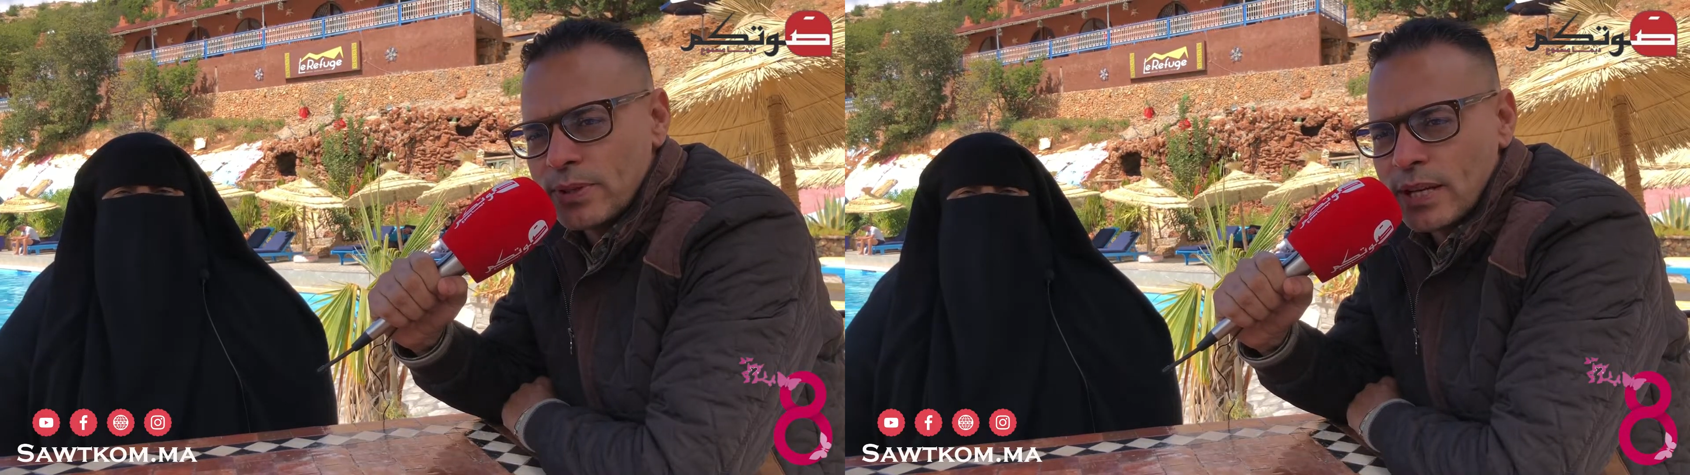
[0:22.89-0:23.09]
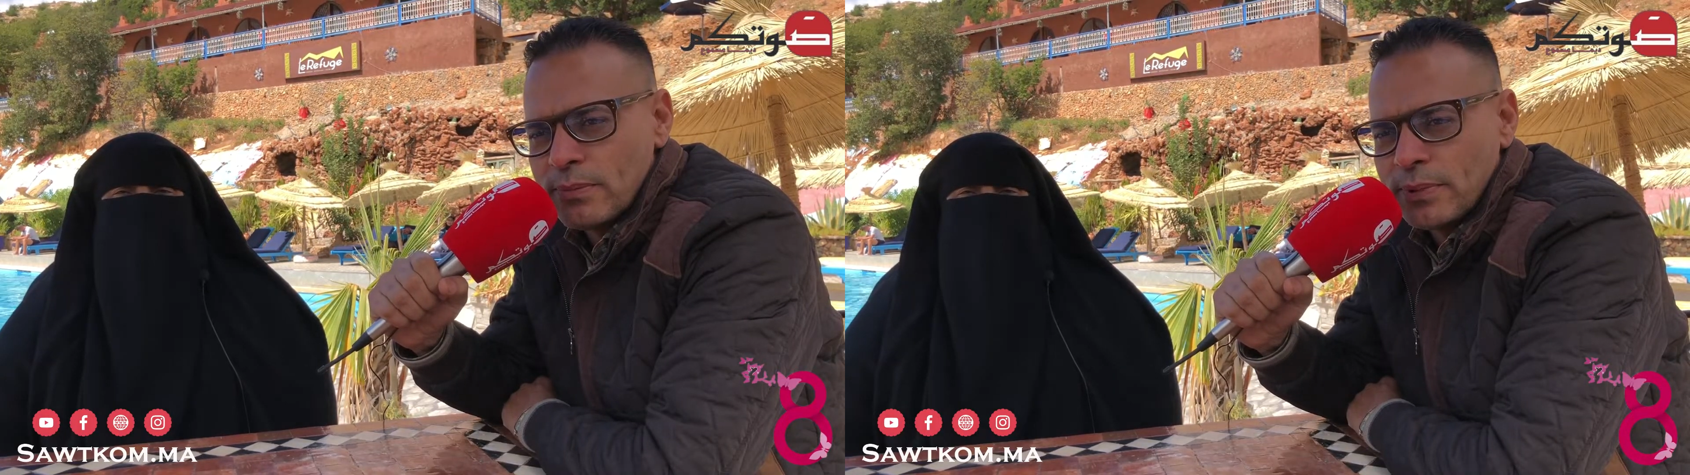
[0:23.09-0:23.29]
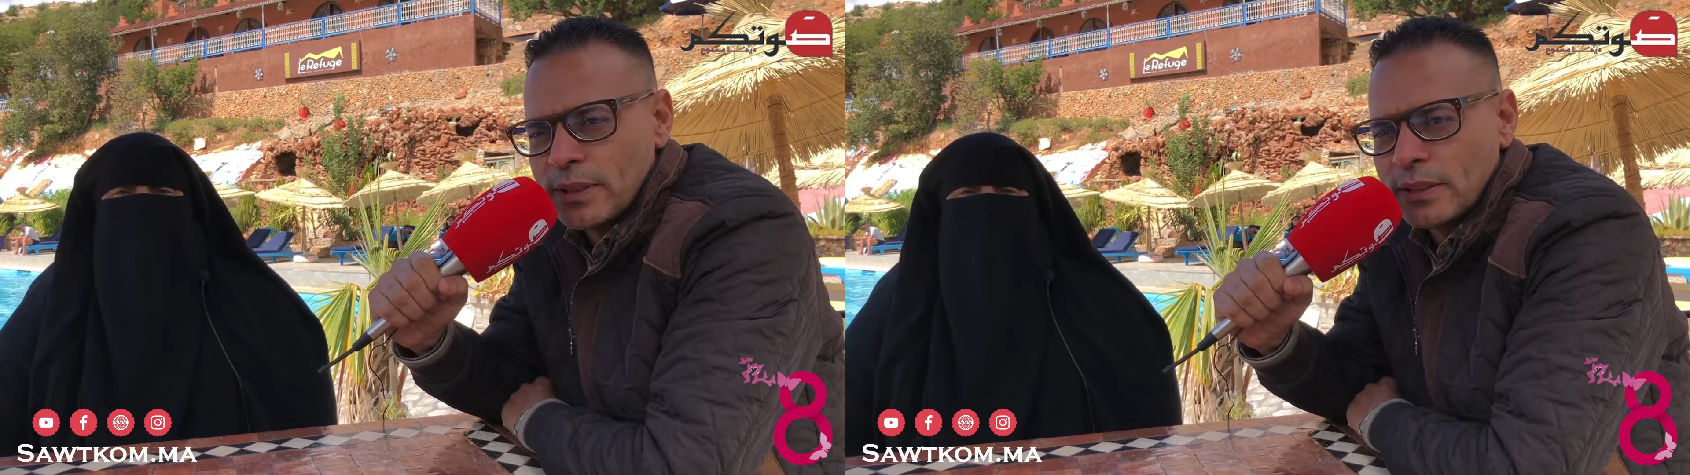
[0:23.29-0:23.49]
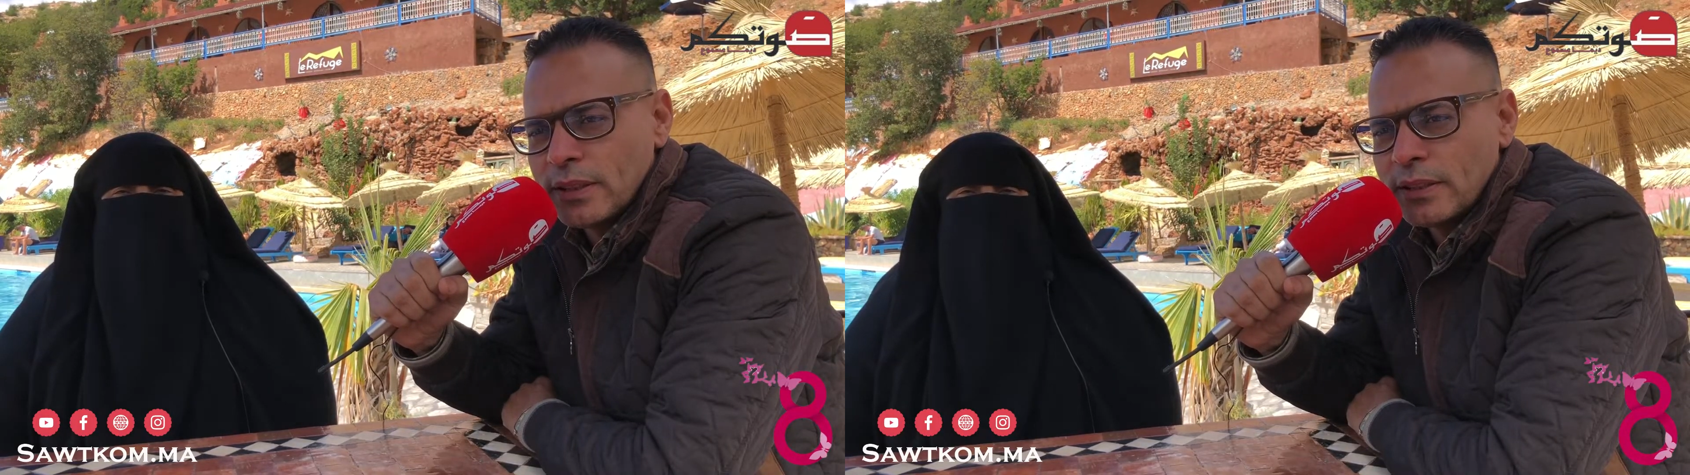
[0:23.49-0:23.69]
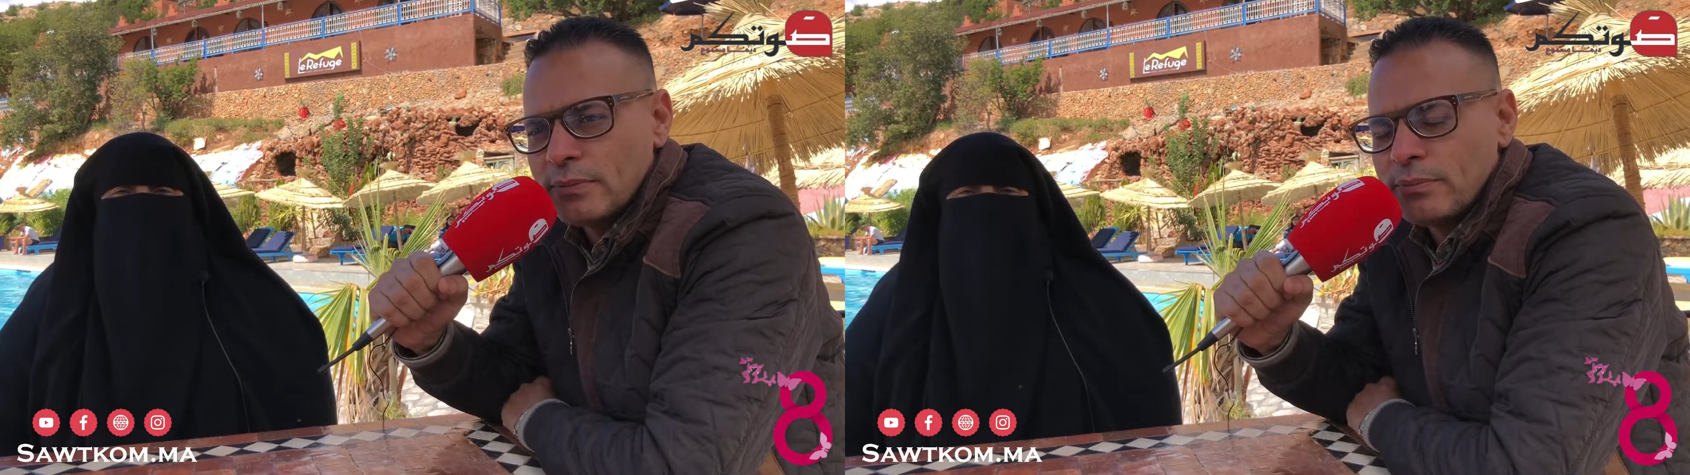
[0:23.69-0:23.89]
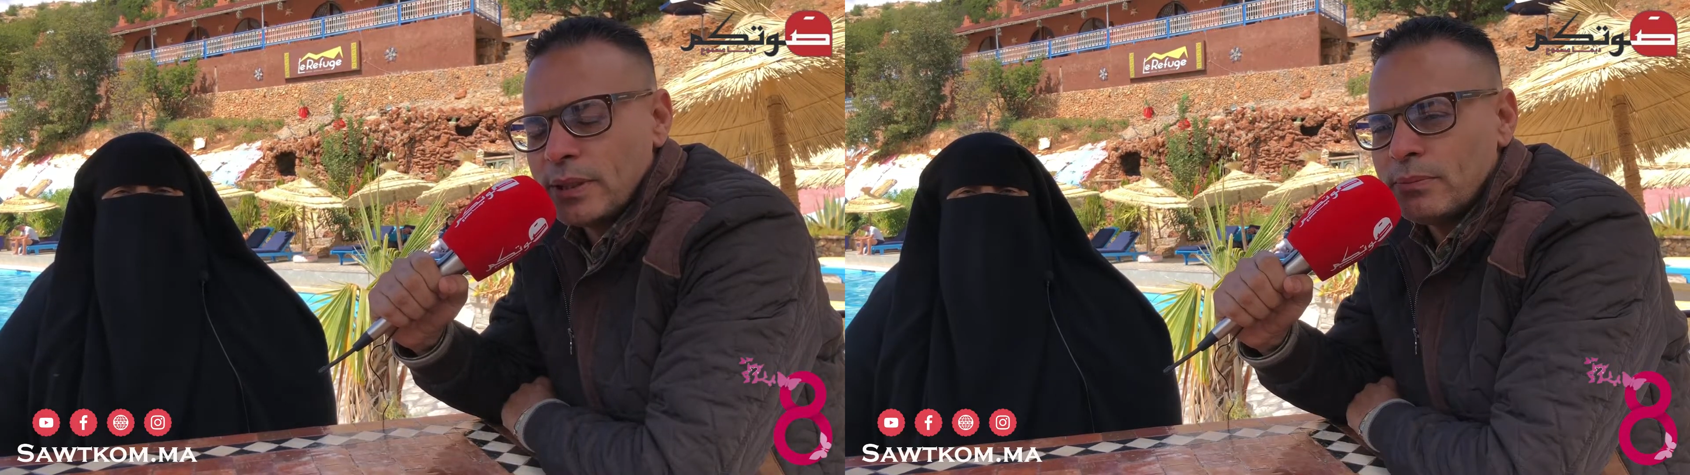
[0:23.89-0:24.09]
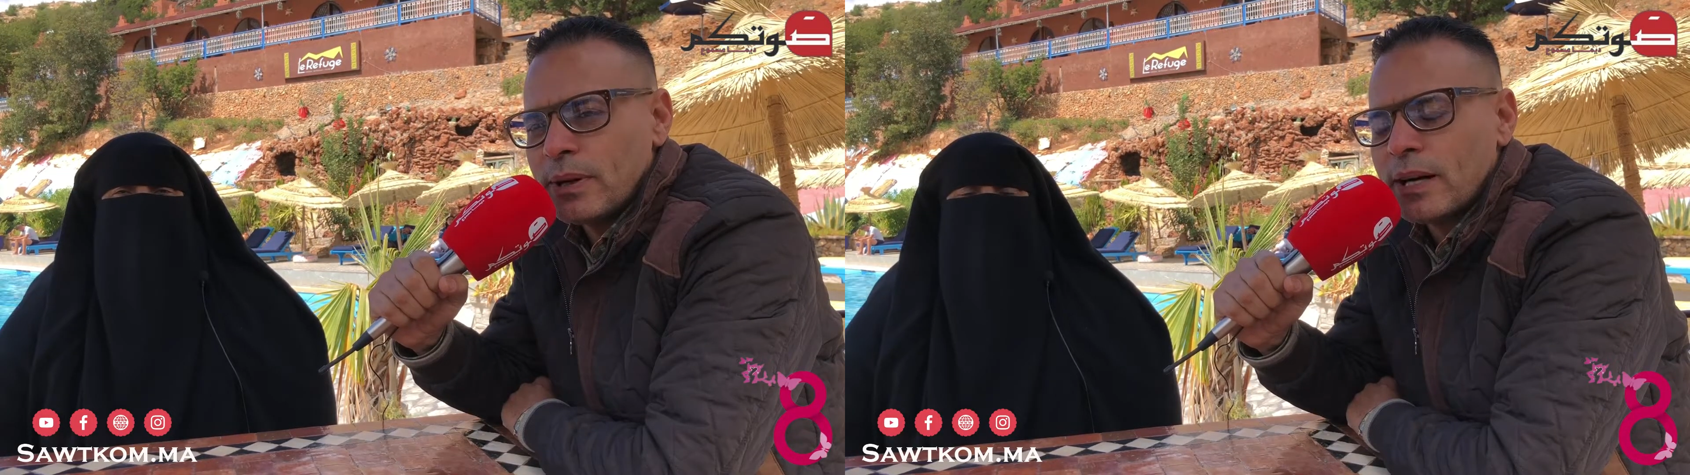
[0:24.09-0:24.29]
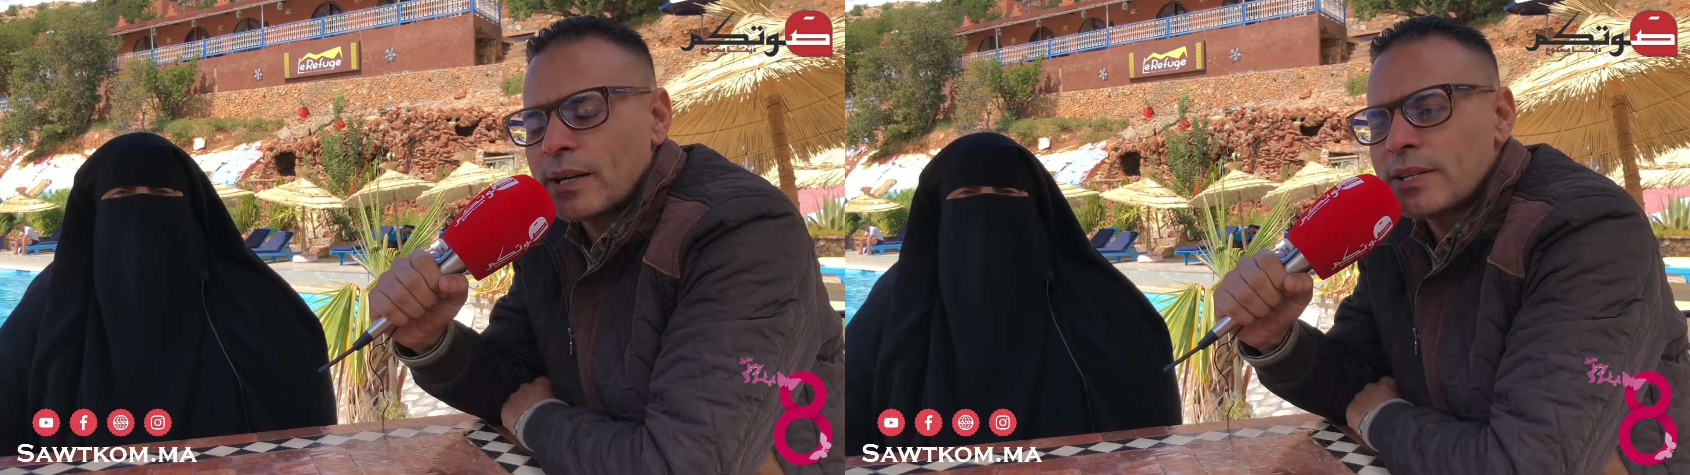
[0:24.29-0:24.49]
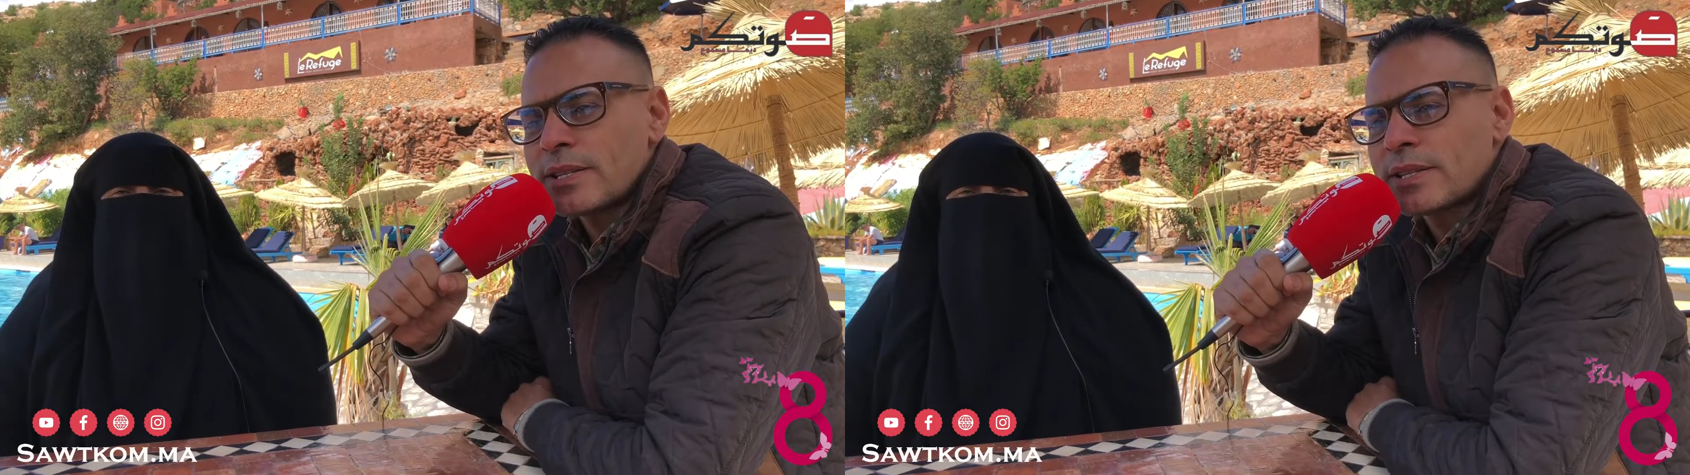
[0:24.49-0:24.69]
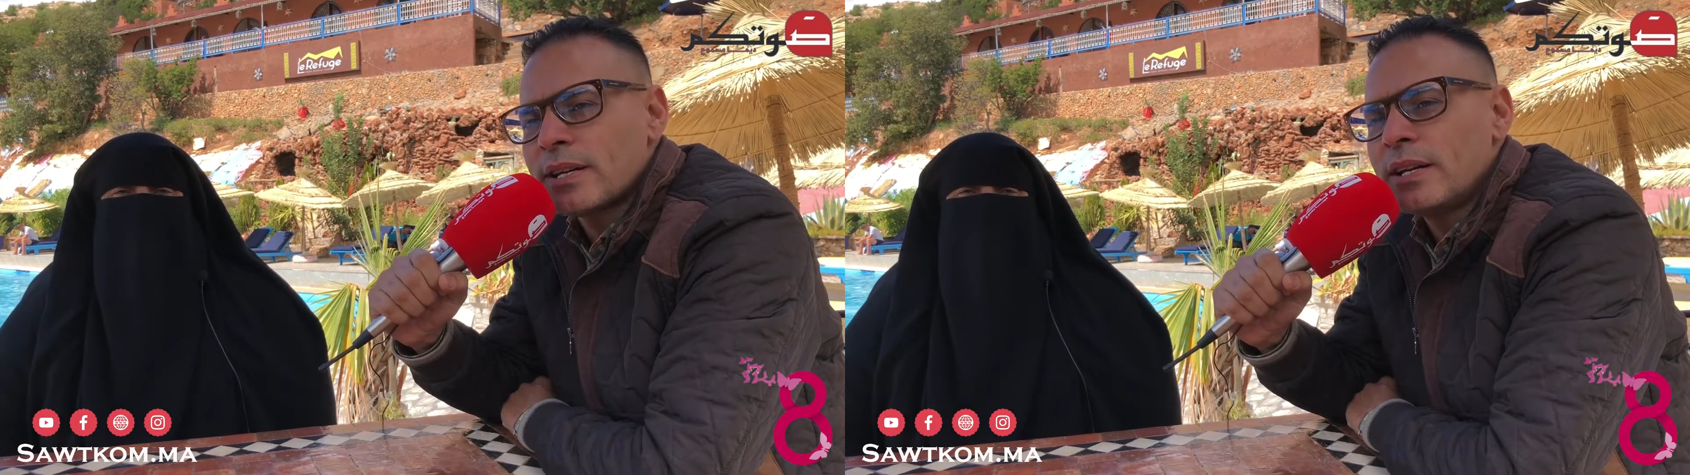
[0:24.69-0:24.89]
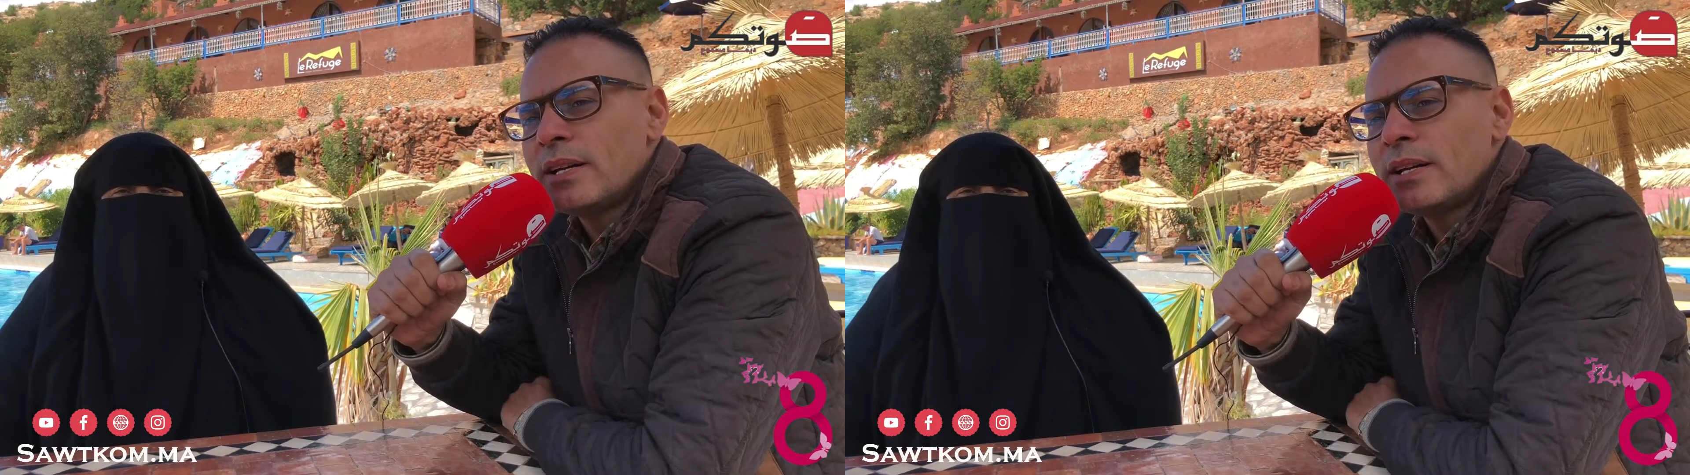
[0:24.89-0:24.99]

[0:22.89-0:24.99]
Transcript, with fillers: الثامن من مارس